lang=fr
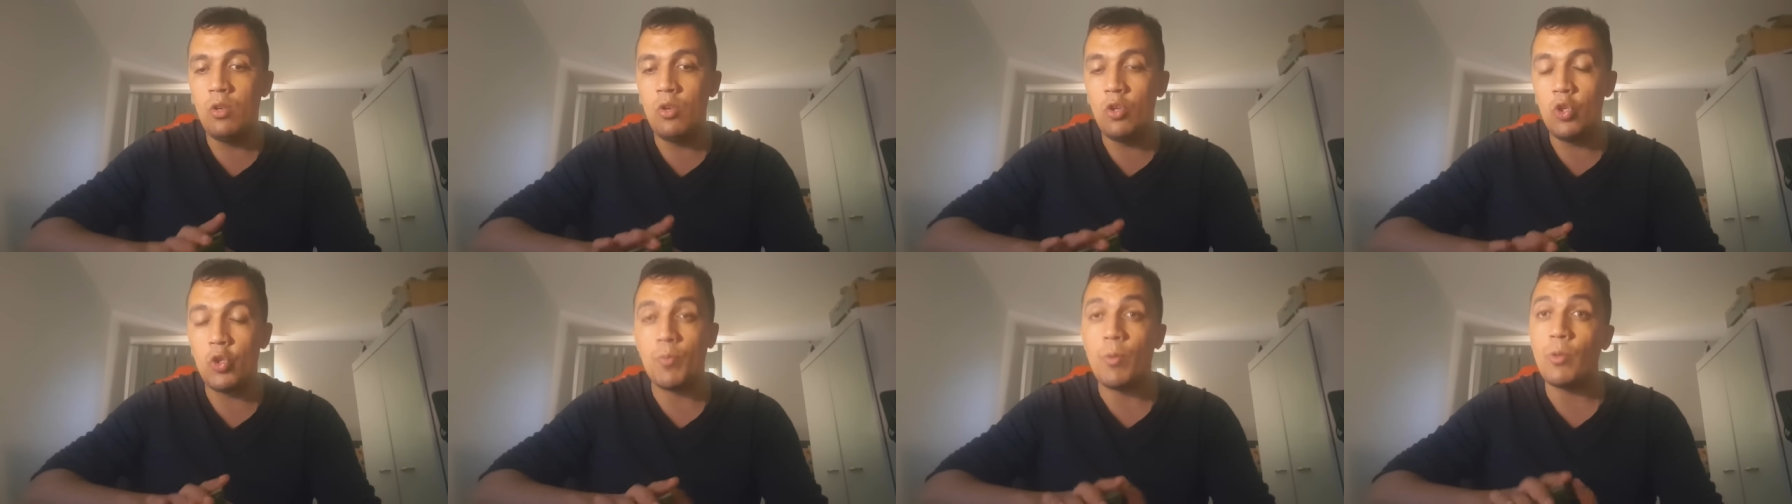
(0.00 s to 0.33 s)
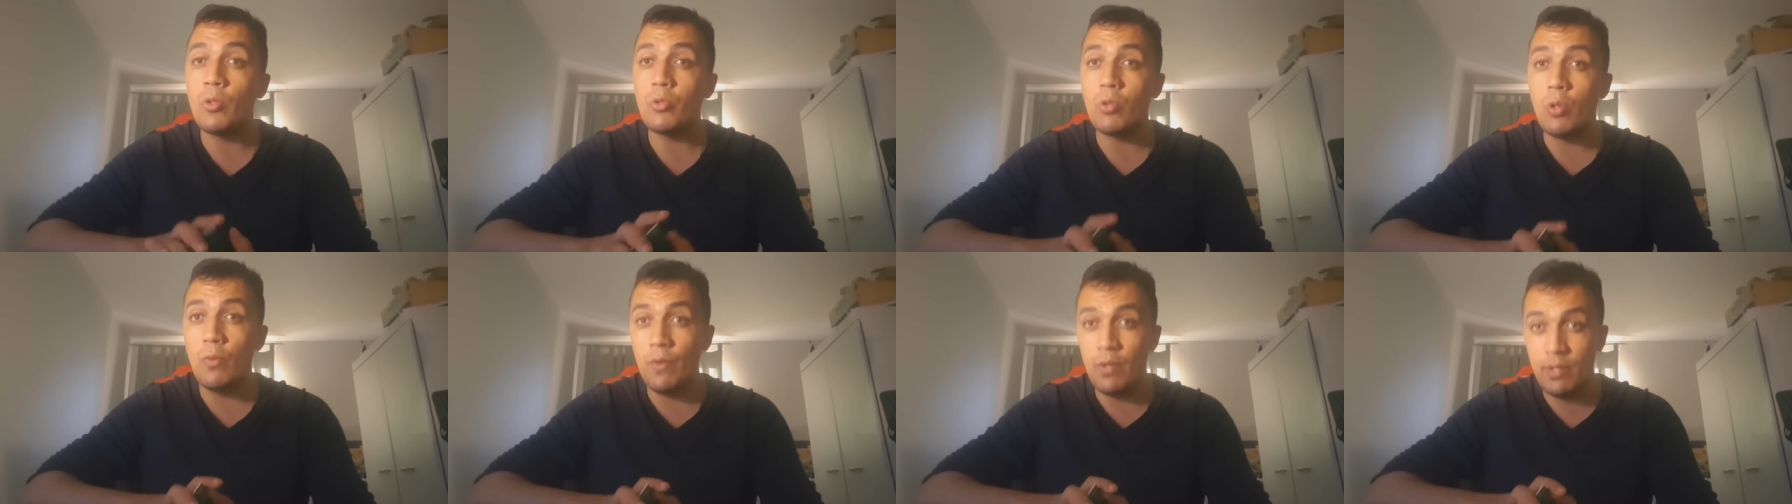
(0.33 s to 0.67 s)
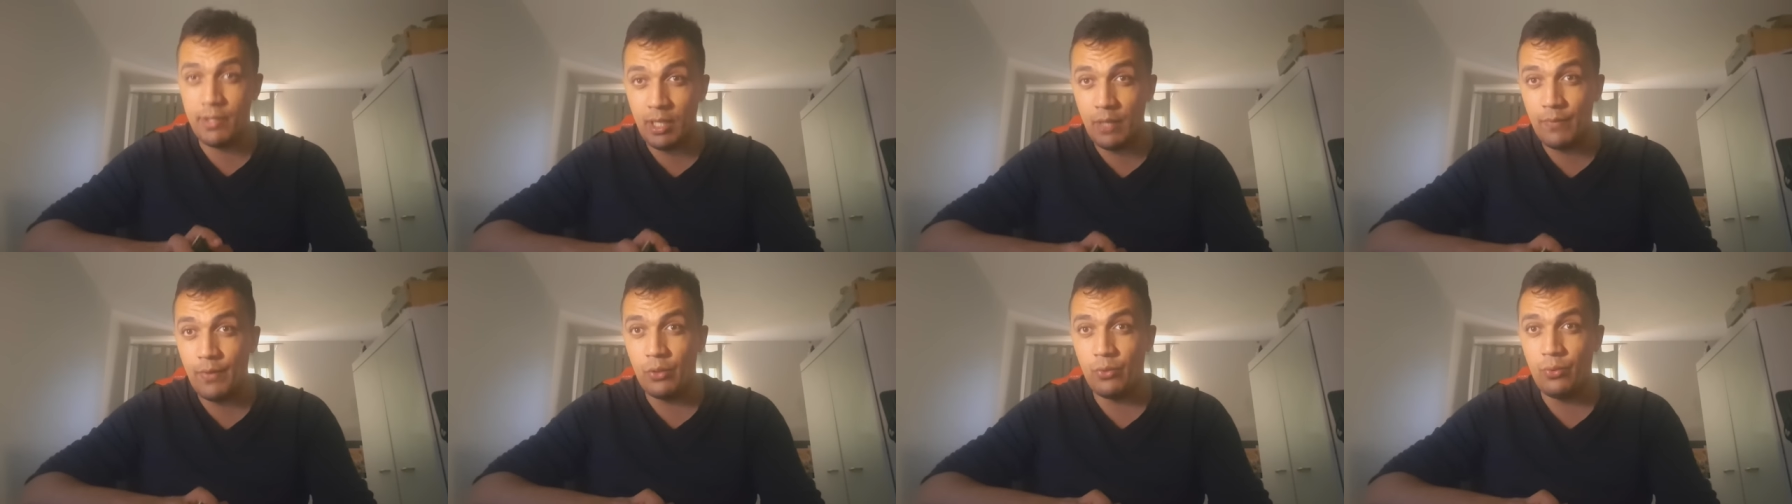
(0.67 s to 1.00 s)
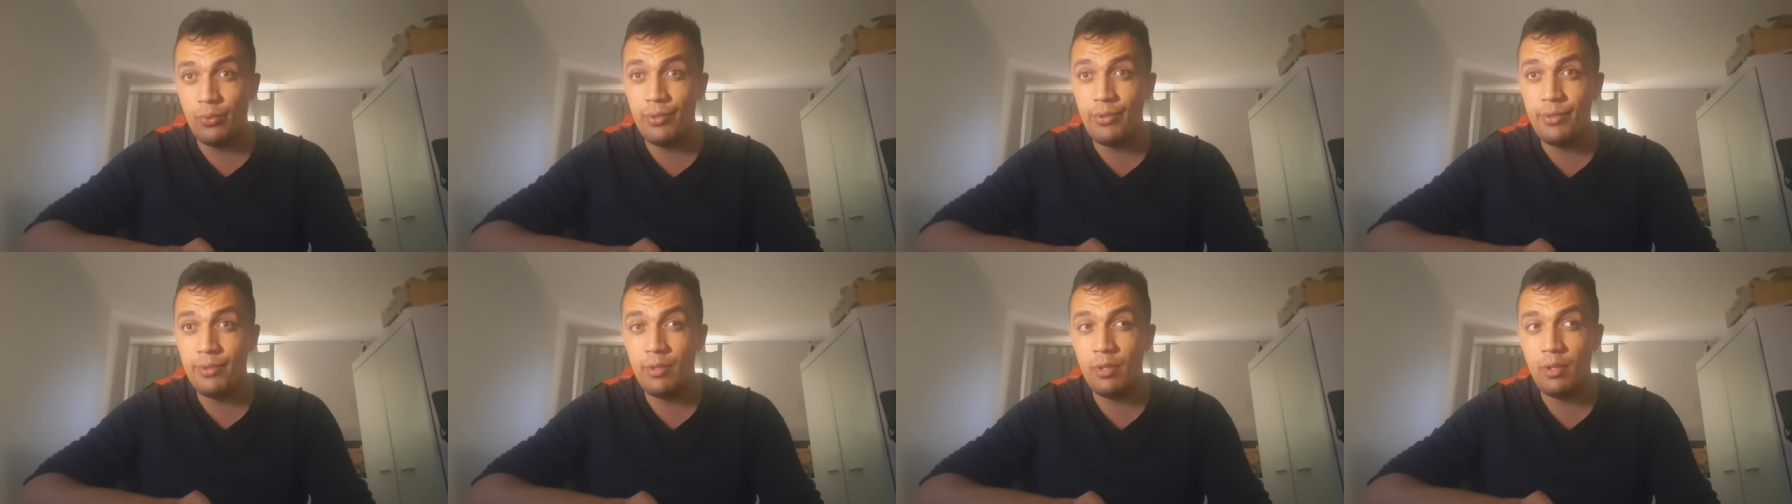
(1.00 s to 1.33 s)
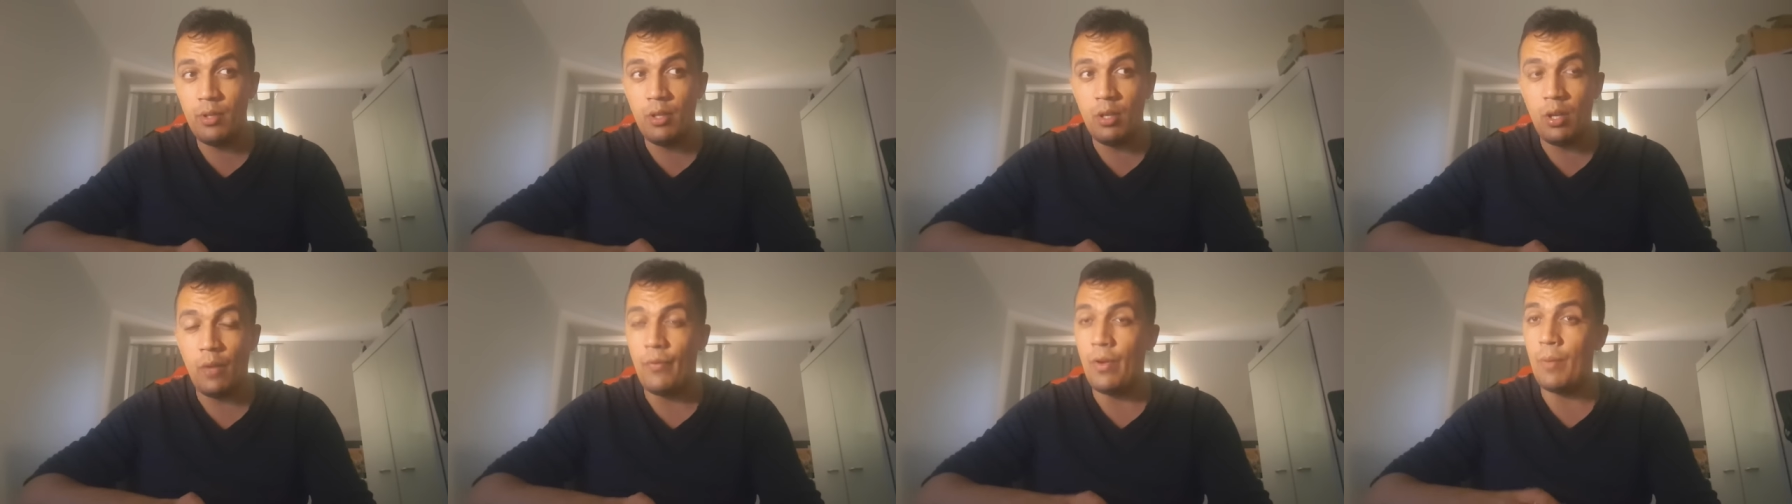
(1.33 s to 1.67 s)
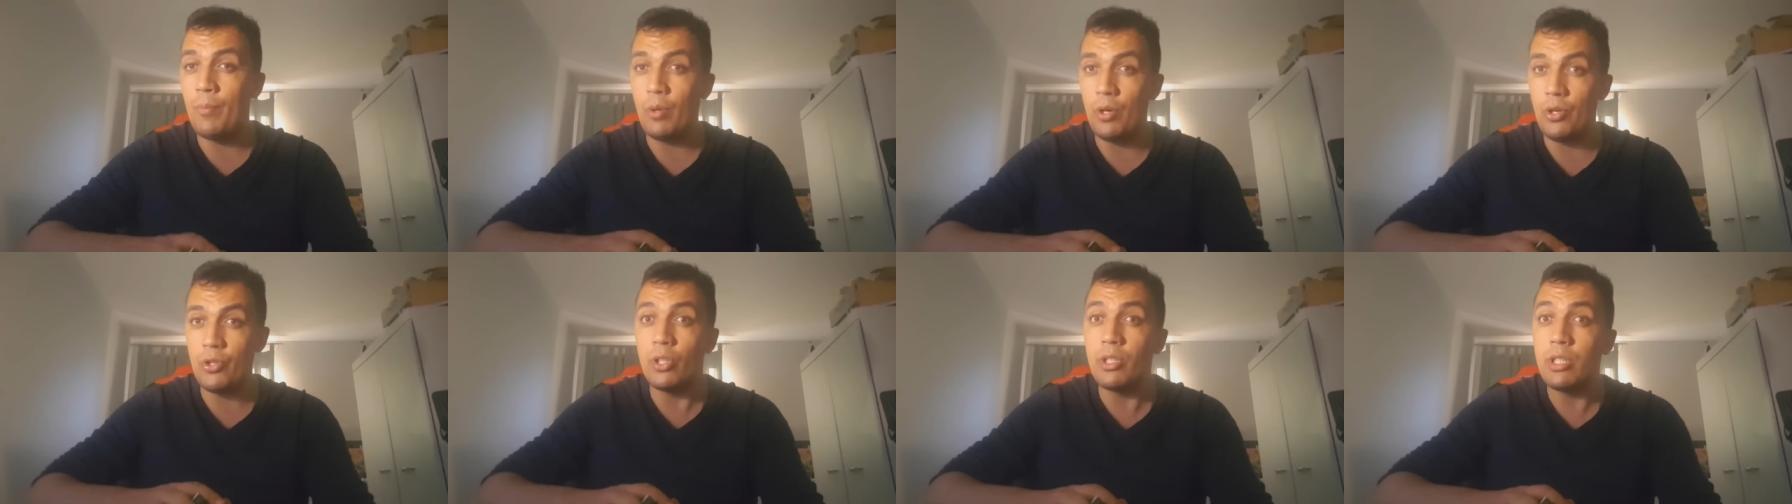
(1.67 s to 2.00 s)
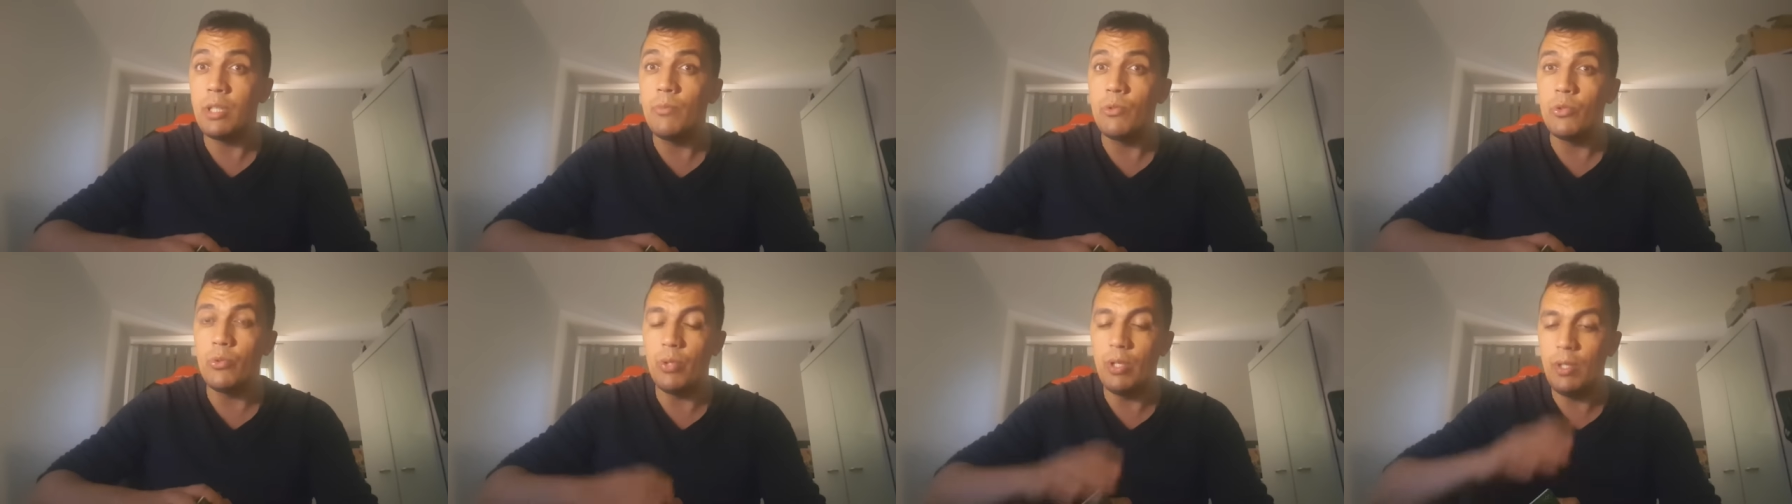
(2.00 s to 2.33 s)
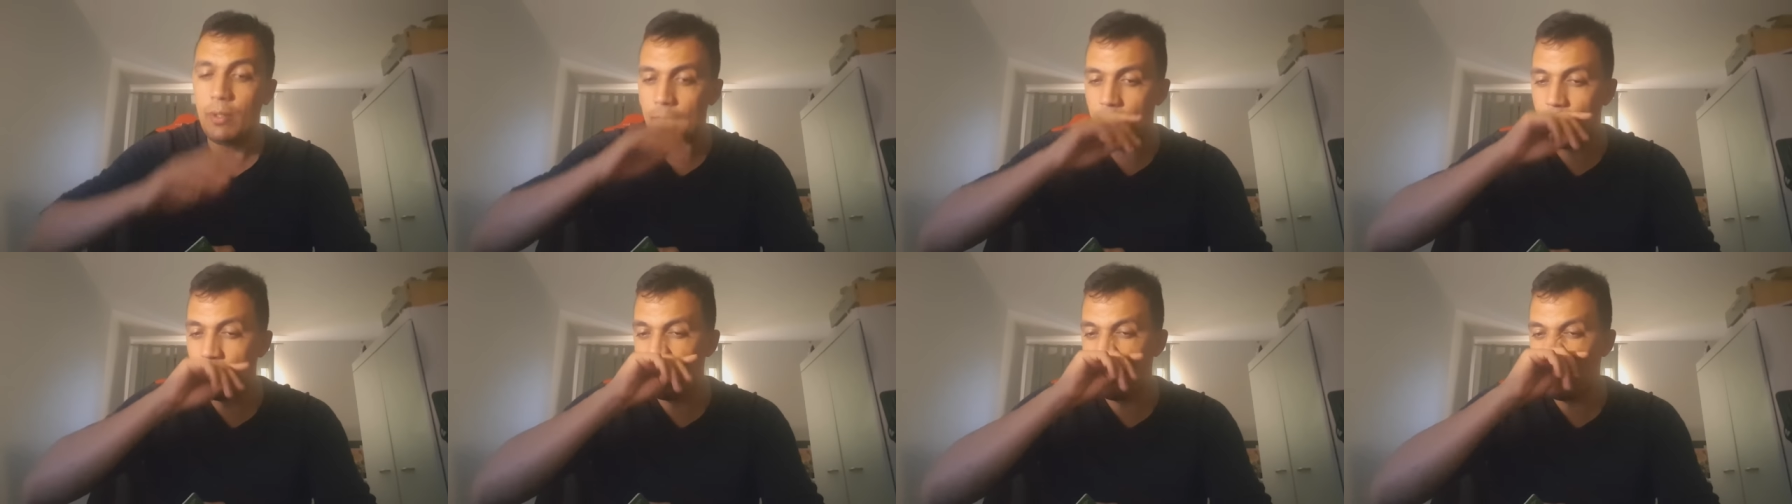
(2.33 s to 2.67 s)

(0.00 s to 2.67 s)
je pense que vous le savez tous. Enfin, pour les gens qui me suivent.